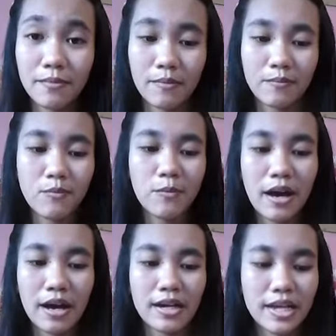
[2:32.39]
mampu
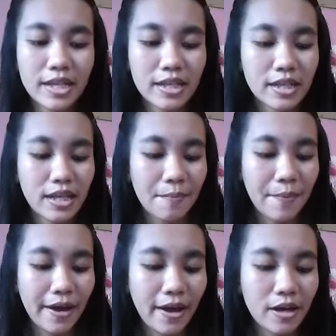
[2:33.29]
banget
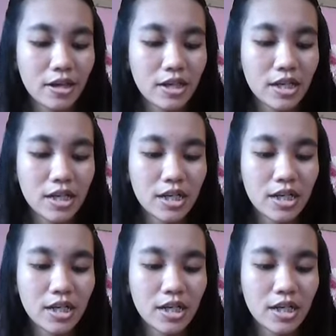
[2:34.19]
apa ya nge